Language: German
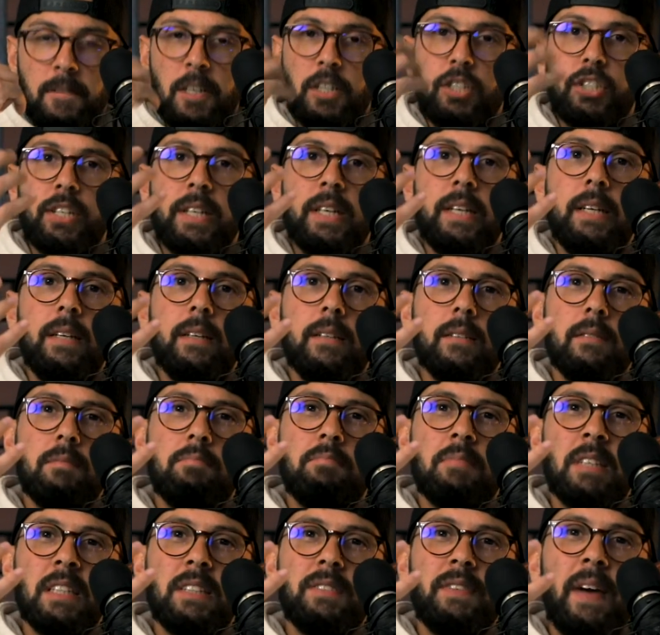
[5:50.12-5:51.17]
Wir stehen
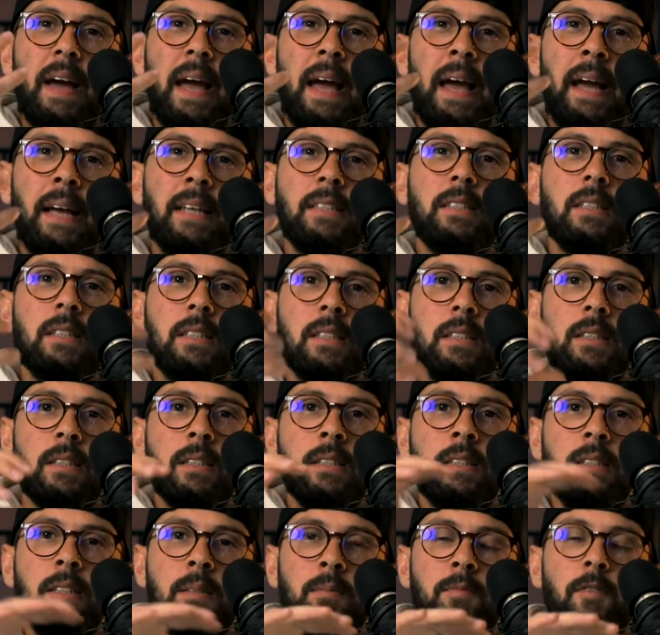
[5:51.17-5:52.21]
ganz
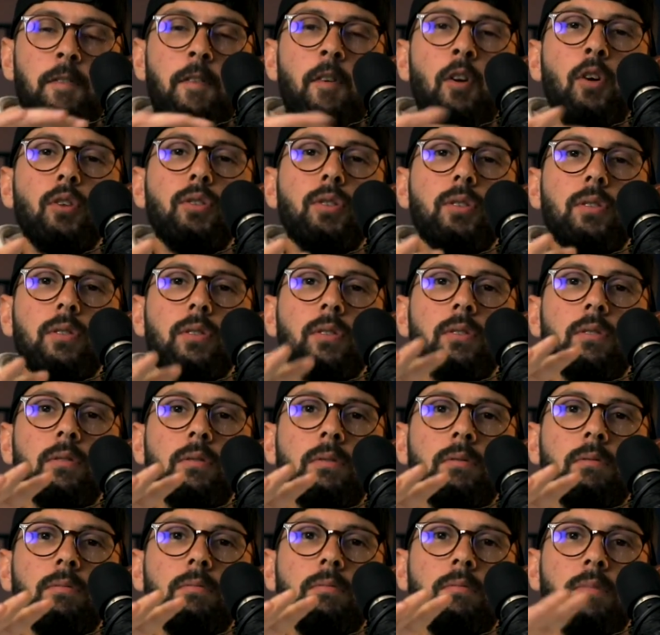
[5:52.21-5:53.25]
verängstigt in diesem Fluss
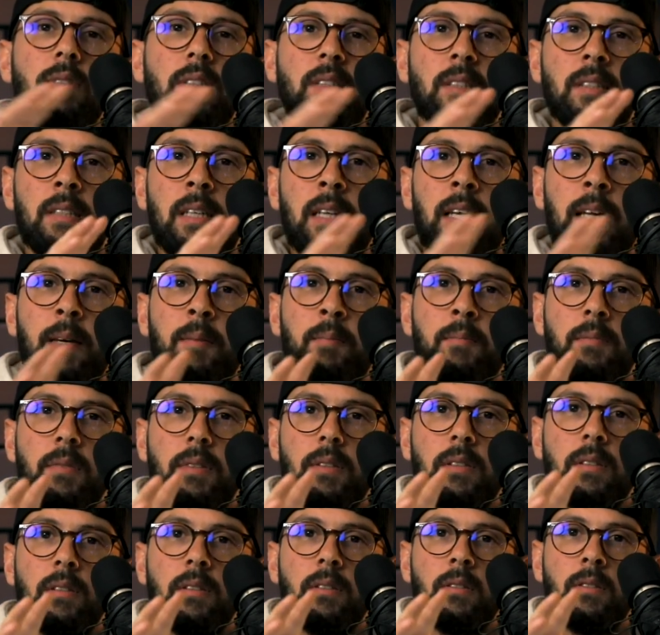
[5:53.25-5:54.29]
des
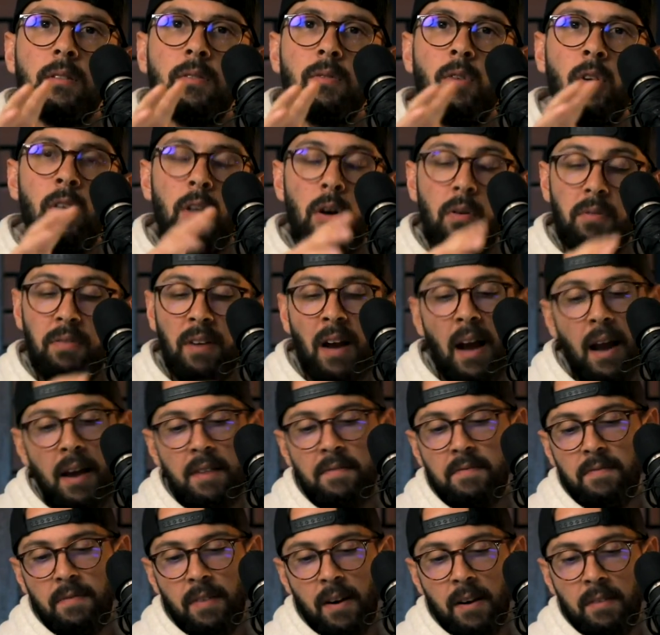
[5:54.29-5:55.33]
Lebens und wollen auf
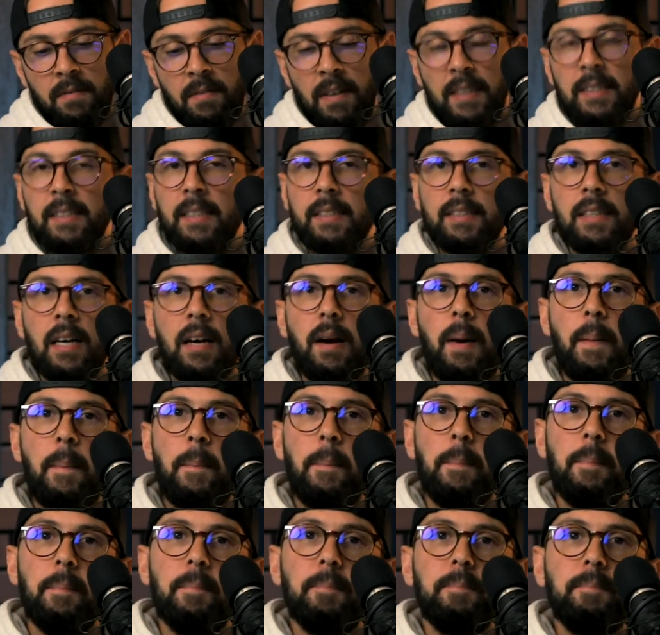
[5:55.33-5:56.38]
keinen Fall
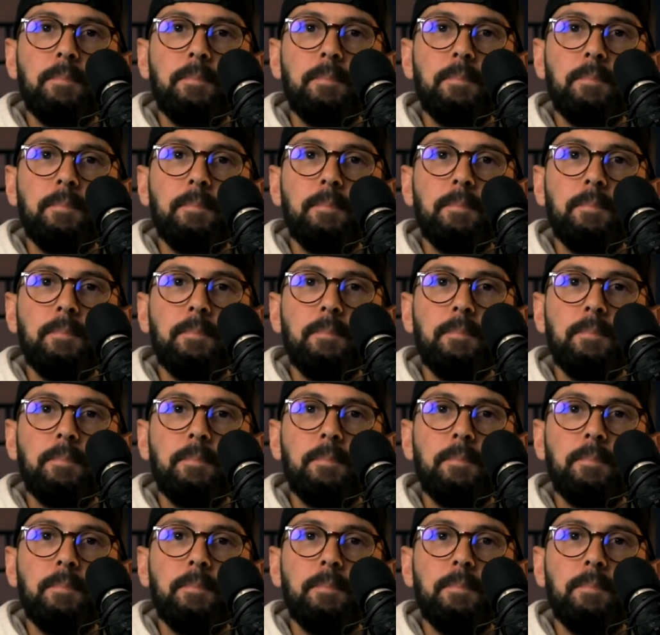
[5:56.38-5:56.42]
weitertreiben.